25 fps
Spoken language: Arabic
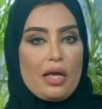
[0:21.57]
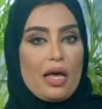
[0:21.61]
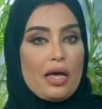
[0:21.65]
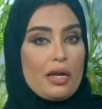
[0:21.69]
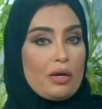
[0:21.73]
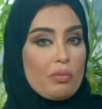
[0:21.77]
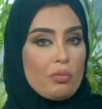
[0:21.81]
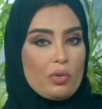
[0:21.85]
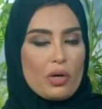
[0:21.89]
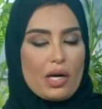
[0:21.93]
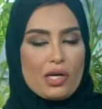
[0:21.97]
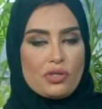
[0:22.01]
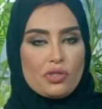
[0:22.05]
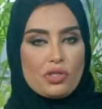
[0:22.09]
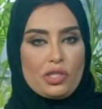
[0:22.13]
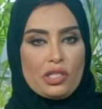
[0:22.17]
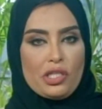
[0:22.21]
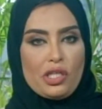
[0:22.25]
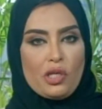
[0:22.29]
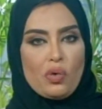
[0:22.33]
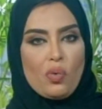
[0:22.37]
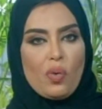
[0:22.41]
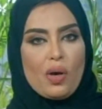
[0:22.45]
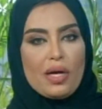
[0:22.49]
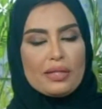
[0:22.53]

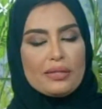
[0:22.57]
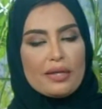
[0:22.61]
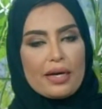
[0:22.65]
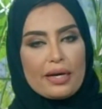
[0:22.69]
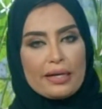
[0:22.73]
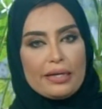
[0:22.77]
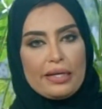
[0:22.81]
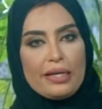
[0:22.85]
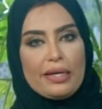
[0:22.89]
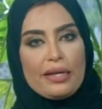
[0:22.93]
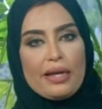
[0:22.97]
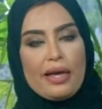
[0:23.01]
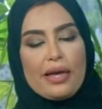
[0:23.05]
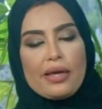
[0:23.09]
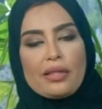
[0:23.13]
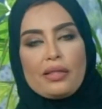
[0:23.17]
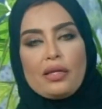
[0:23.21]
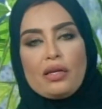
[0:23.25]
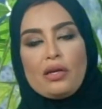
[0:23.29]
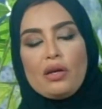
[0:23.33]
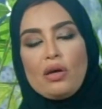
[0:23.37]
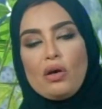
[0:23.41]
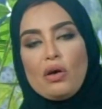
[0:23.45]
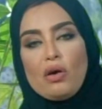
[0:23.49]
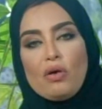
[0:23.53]
المراجعين وتقليل
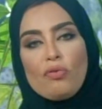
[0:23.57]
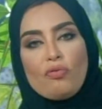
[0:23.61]
أيضا